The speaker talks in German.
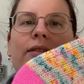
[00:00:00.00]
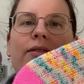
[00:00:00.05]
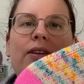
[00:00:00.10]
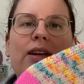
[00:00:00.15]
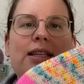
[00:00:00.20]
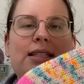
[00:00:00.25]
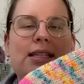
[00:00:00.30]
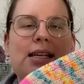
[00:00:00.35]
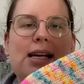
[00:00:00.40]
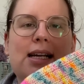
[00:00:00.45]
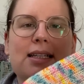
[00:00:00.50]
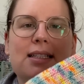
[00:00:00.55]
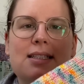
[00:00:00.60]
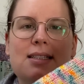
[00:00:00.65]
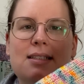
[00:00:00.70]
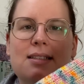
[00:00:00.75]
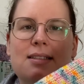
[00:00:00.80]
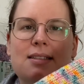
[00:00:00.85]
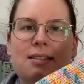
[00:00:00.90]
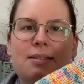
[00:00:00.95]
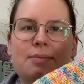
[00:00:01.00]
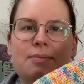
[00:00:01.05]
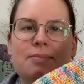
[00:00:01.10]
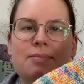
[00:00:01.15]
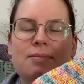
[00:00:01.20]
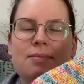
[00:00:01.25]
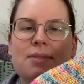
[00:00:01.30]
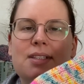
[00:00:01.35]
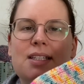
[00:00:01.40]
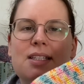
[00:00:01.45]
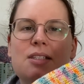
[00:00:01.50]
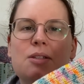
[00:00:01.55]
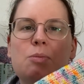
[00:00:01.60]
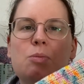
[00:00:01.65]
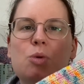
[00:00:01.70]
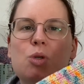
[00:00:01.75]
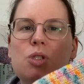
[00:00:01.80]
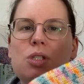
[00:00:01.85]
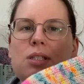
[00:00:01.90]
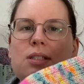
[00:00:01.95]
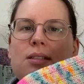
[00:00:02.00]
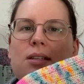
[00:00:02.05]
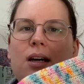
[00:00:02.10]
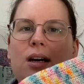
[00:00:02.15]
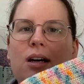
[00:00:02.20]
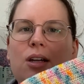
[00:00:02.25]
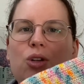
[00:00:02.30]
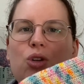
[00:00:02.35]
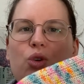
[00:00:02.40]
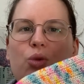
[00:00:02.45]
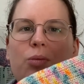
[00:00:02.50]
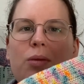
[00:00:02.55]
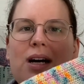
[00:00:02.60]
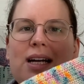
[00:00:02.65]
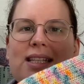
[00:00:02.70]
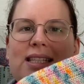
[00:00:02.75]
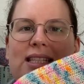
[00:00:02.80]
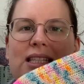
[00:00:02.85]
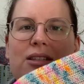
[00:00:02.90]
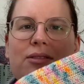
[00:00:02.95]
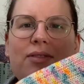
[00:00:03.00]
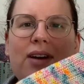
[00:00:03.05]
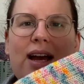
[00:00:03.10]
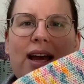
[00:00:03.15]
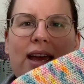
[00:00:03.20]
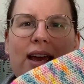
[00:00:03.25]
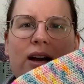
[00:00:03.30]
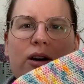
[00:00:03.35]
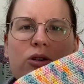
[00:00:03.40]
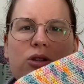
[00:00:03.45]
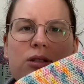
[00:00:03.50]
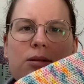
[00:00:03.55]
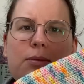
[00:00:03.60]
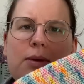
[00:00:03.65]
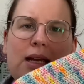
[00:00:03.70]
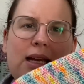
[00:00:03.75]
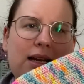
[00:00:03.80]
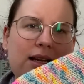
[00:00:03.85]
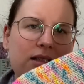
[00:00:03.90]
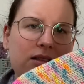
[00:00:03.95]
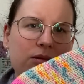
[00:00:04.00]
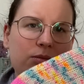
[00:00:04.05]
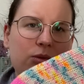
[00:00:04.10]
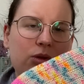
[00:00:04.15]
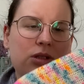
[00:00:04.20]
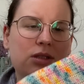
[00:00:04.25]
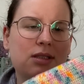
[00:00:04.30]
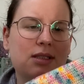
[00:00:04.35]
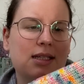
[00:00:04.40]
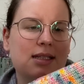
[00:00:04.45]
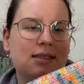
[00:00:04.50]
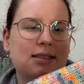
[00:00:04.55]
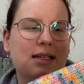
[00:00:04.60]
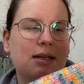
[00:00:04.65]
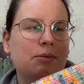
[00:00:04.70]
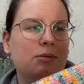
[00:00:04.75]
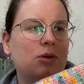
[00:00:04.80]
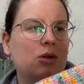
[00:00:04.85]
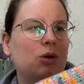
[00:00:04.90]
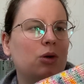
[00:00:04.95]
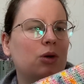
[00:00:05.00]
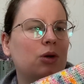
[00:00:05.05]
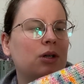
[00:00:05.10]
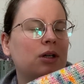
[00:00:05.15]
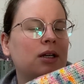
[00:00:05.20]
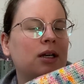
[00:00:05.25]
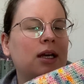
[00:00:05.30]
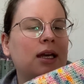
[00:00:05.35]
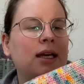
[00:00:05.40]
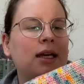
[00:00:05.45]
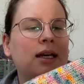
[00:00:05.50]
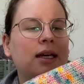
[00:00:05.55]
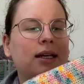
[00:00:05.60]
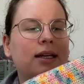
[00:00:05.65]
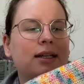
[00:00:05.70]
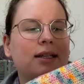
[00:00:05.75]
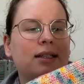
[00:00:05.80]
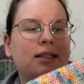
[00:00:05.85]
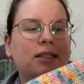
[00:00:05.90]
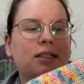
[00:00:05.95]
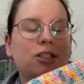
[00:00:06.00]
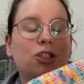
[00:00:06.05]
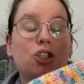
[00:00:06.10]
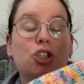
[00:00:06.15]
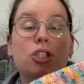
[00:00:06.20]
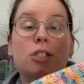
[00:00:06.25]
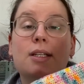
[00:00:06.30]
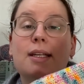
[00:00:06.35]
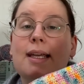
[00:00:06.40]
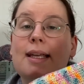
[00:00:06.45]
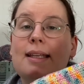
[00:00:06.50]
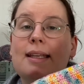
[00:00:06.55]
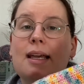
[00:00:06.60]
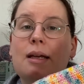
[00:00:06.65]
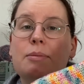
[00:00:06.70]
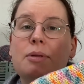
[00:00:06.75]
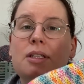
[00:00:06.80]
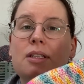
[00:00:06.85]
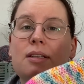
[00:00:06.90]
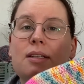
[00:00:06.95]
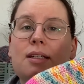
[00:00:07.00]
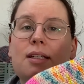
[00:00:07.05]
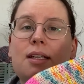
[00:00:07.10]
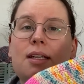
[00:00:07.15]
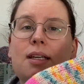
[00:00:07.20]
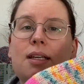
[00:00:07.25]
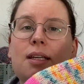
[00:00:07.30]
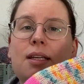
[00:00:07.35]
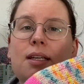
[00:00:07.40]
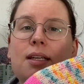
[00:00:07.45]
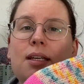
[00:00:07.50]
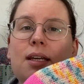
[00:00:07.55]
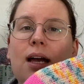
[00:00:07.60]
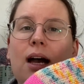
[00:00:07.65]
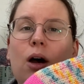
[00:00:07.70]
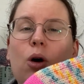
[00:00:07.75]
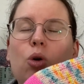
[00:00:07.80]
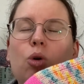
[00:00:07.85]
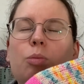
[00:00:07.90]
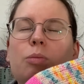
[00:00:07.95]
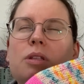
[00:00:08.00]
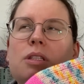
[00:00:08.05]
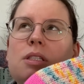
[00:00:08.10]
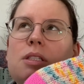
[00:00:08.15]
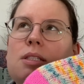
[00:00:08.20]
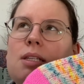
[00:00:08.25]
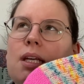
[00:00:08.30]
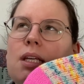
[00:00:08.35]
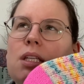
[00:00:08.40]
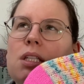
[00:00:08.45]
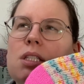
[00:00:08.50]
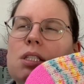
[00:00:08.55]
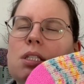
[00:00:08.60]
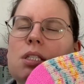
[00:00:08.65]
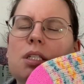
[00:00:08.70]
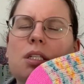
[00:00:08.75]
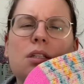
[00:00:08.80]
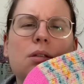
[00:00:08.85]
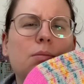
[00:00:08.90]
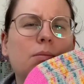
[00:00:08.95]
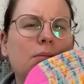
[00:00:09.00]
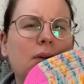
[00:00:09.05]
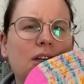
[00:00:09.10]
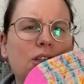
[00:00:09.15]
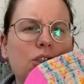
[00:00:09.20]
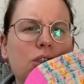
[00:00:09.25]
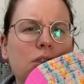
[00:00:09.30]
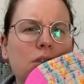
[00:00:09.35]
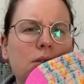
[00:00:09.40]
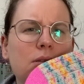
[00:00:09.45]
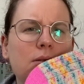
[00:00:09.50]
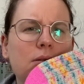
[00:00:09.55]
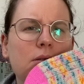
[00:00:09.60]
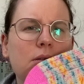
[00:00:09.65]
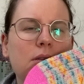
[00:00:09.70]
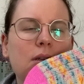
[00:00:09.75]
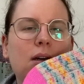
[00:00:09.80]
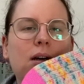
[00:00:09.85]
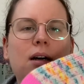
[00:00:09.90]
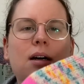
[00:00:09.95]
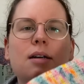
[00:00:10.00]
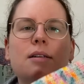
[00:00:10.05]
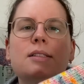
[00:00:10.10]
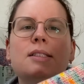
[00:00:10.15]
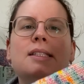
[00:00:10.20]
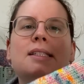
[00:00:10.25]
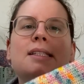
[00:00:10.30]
Wie gesagt, ähm, das Muster Nummer 2 aus Melas Mustersammlung. Äh, gestrickt habe ich die auch mit 60 Maschen, ja.